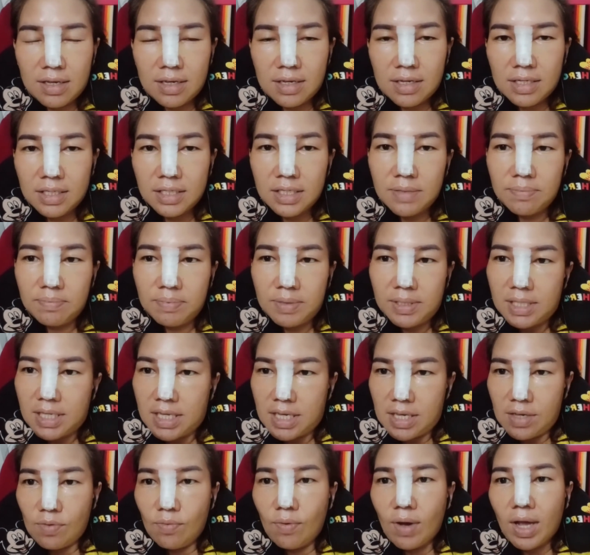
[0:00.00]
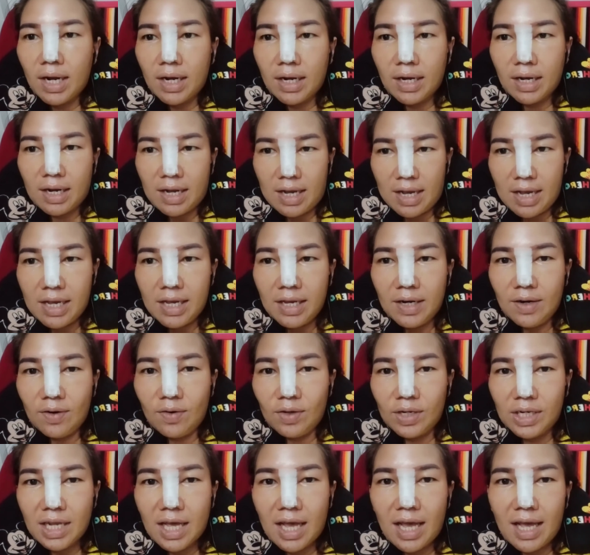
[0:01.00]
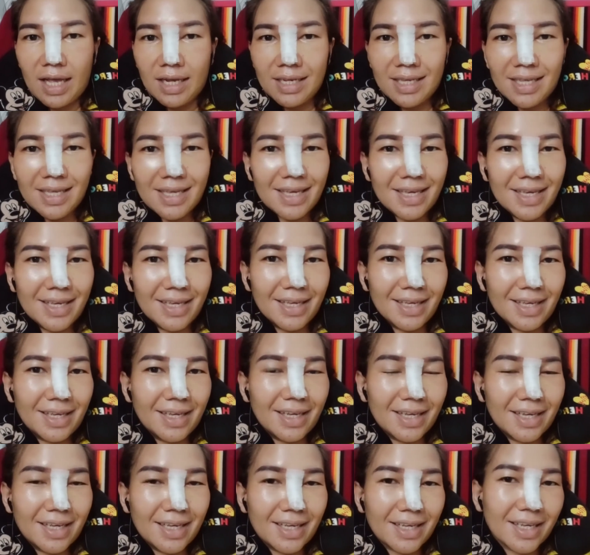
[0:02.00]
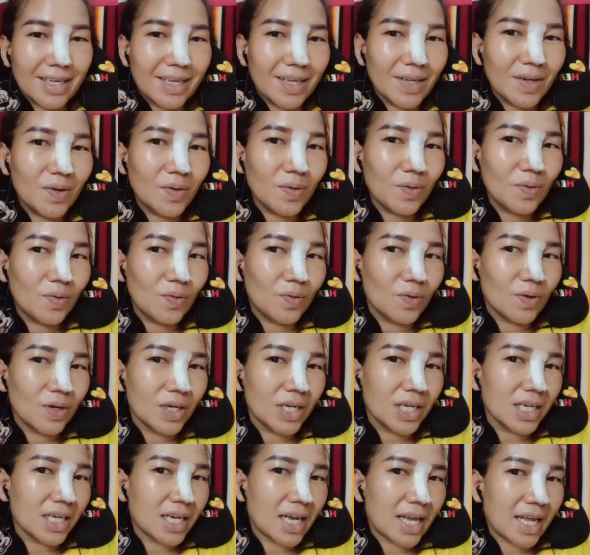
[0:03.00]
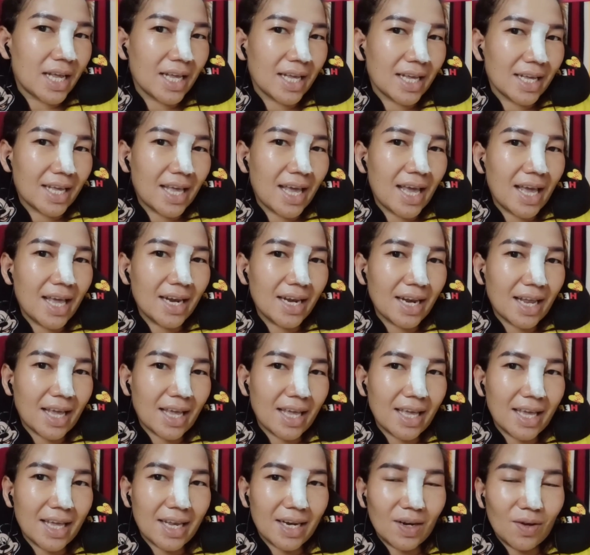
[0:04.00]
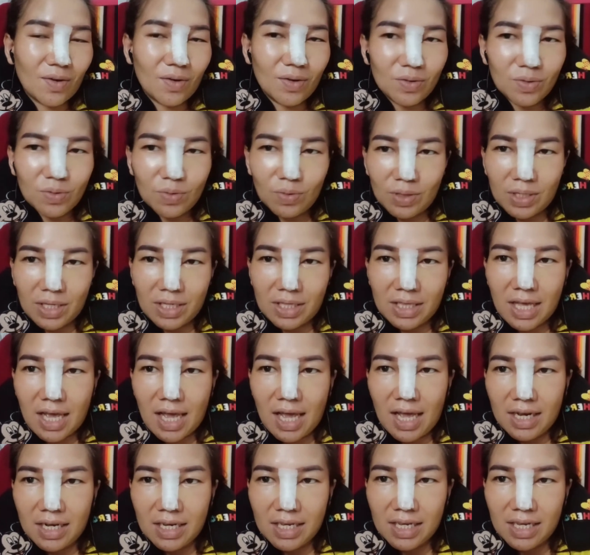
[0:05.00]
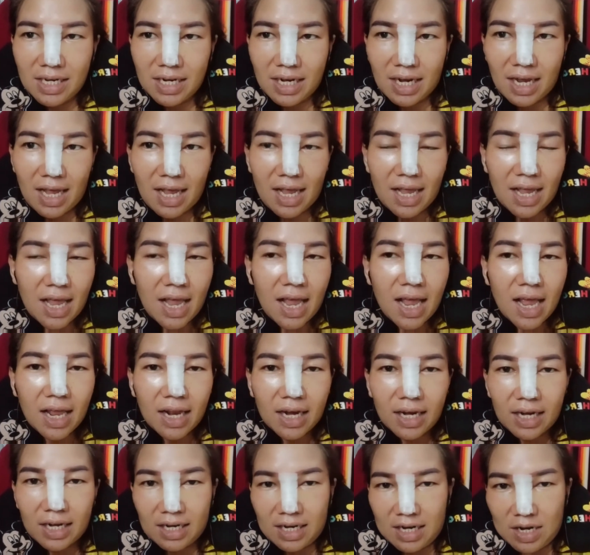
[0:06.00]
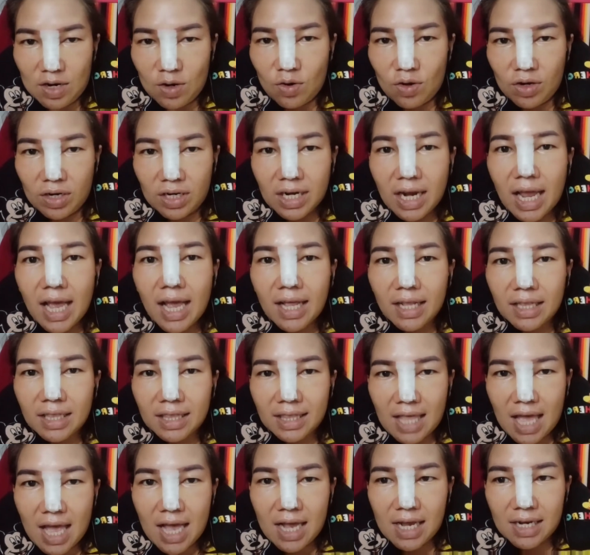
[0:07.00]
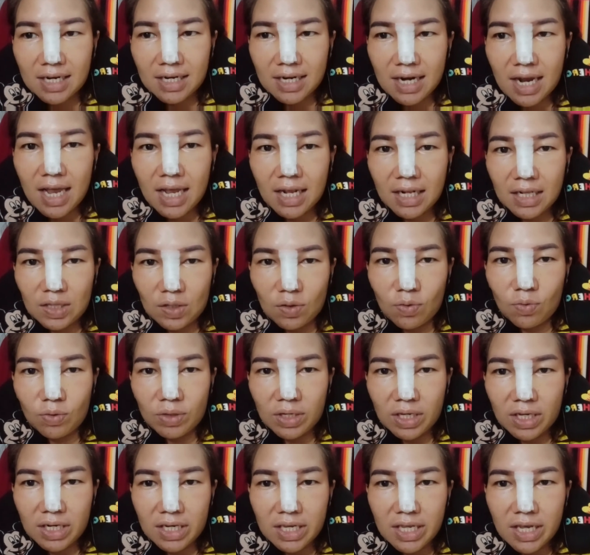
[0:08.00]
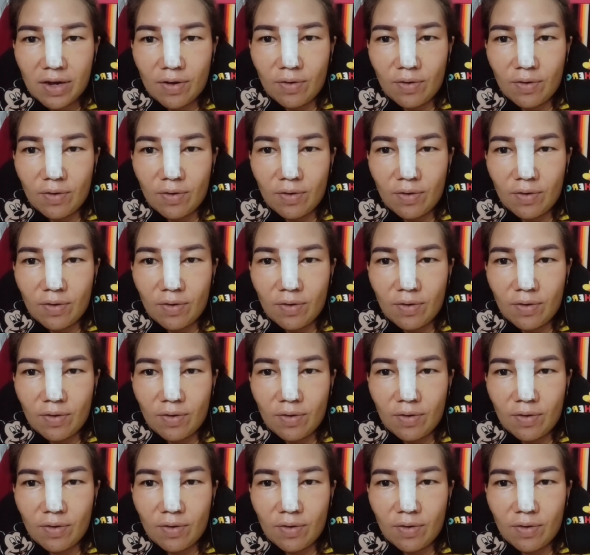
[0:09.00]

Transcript: 14 วันนะคะให้นอน ท่านี้คิดดูเหนื่อยแค่ไหนอ่ะนอนอยู่แต่ท่านี้นะคะ นอนหน้าตั้งหน้าตรงเดียว